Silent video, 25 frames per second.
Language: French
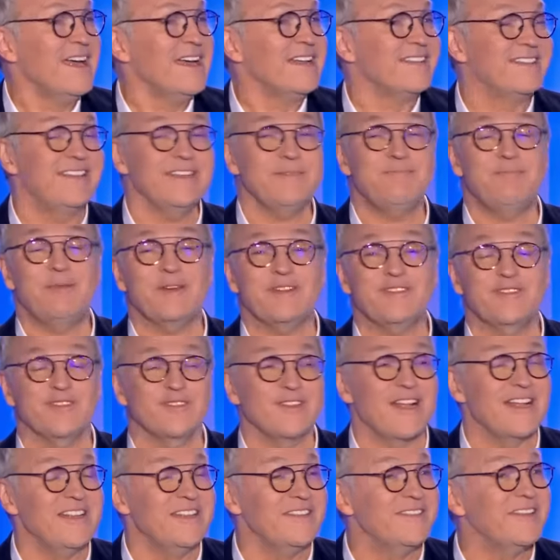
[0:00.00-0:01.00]
des
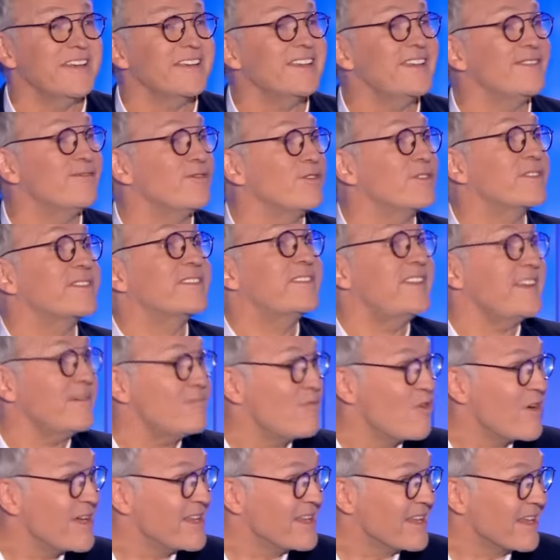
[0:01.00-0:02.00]
personnalités qui vont
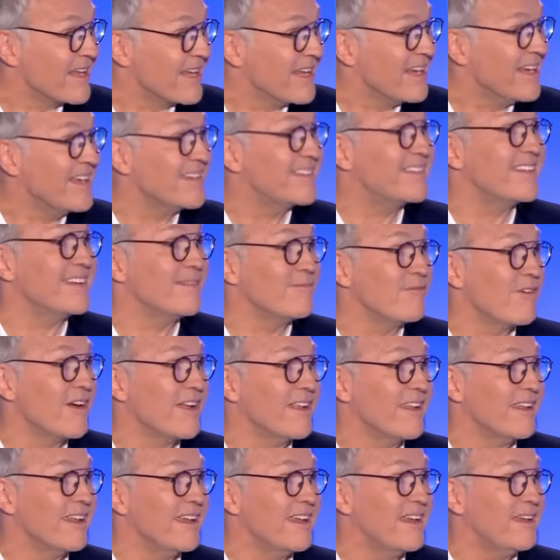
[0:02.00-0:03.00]
témoigner,
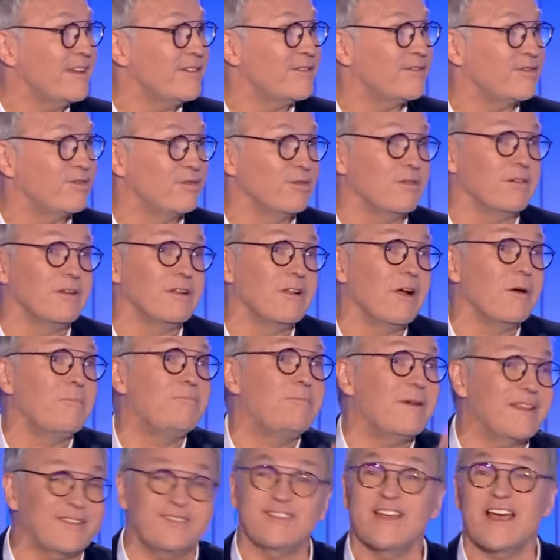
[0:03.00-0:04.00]
témoigner sur leur
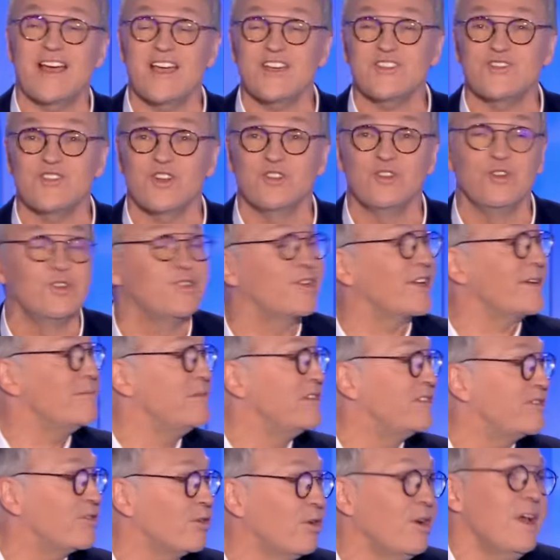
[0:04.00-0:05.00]
passage dans notre
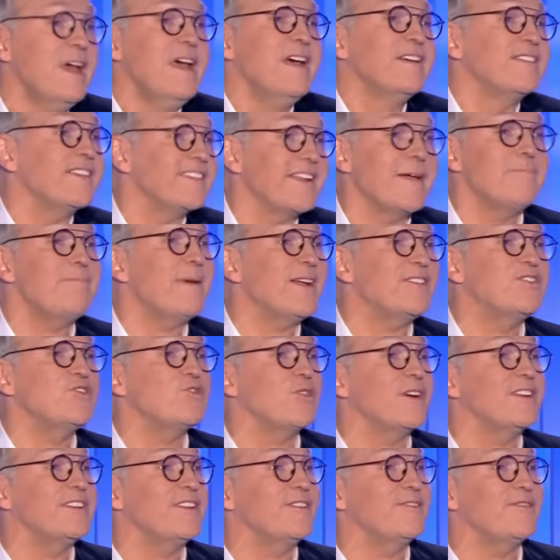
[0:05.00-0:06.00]
émission. Ça n'a pas
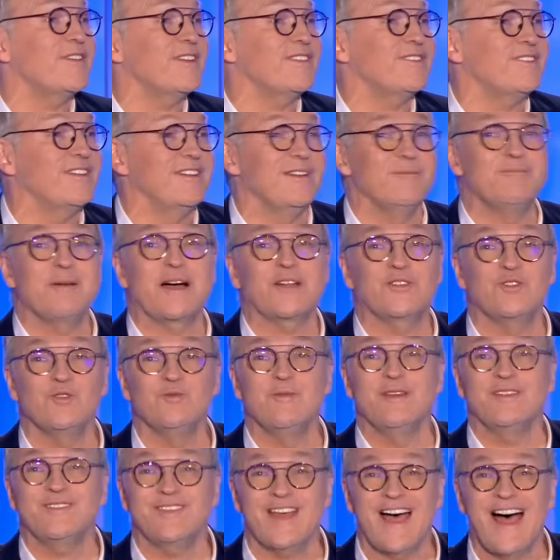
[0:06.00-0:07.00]
toujours été facile partout,
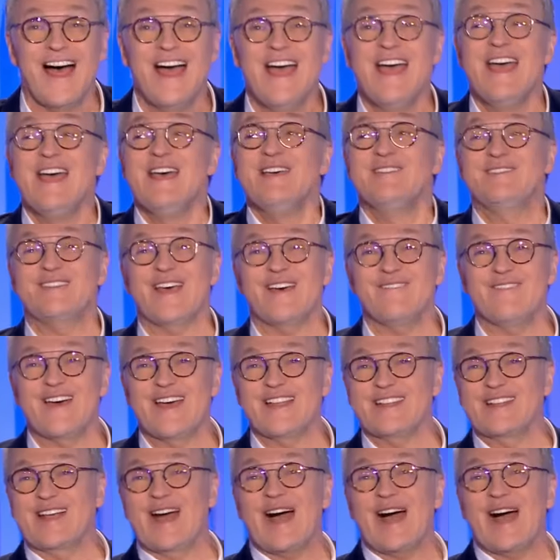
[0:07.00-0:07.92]
mais ça, ça va être